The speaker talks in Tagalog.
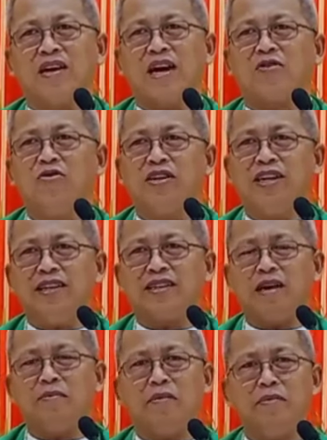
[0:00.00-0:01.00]
Na kun di
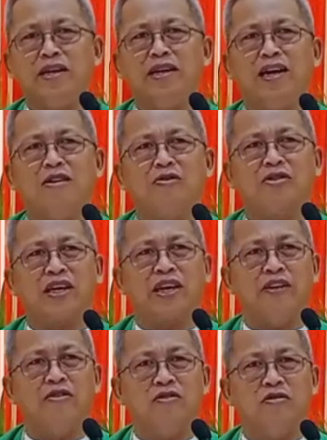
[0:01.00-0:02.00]
ta maminaw sa
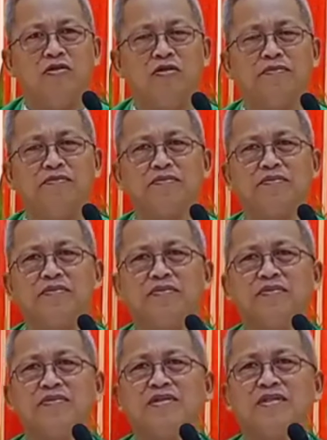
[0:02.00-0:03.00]
Ginoo
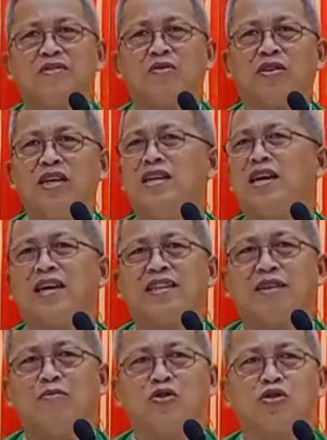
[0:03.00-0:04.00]
og di na
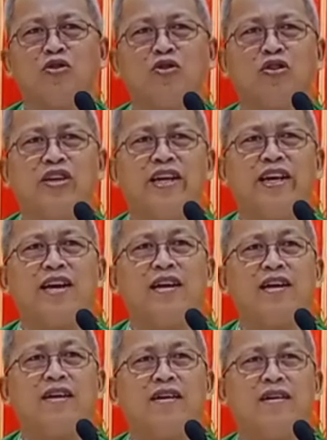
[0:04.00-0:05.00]
kita mosunod niya,
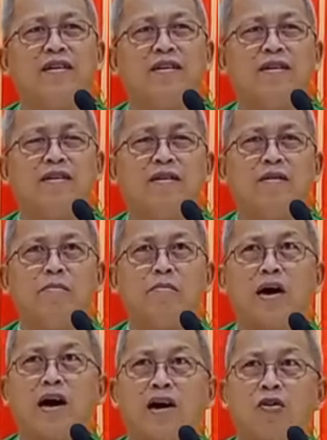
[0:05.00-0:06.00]

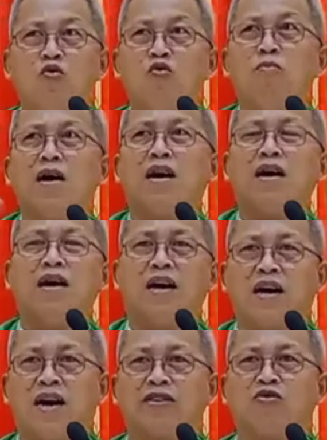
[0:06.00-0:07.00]
mga guba
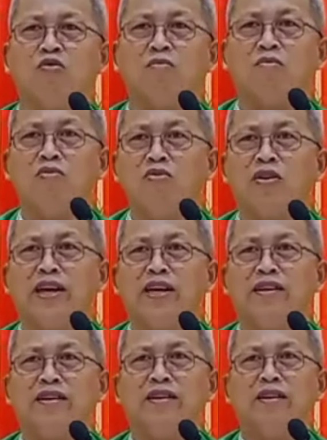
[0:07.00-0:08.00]
ang atong
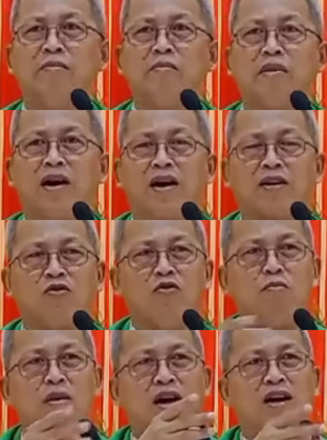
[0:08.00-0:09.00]
bukid, mga
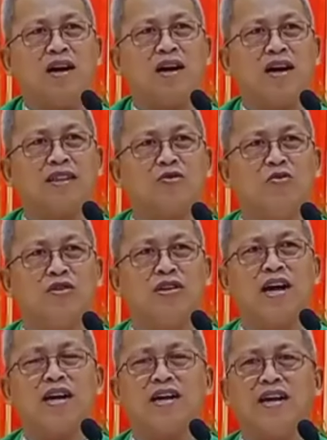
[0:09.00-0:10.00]
guba ang
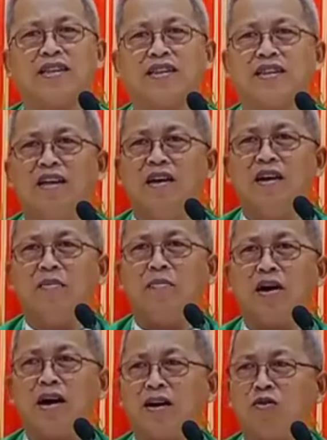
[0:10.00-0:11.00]
atong dagat,
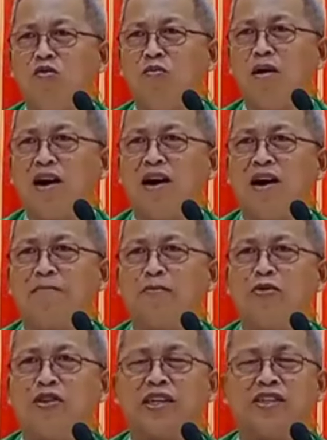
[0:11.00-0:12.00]
mga guba
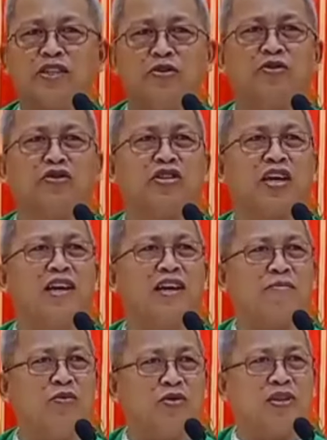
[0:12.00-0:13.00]
ang pundasyon sa
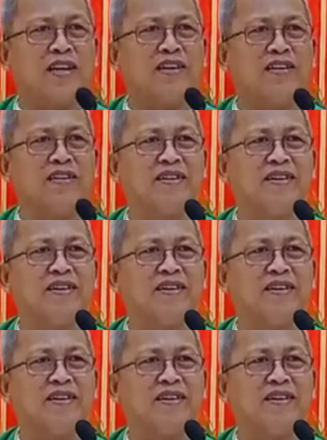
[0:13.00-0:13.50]
kalibutan.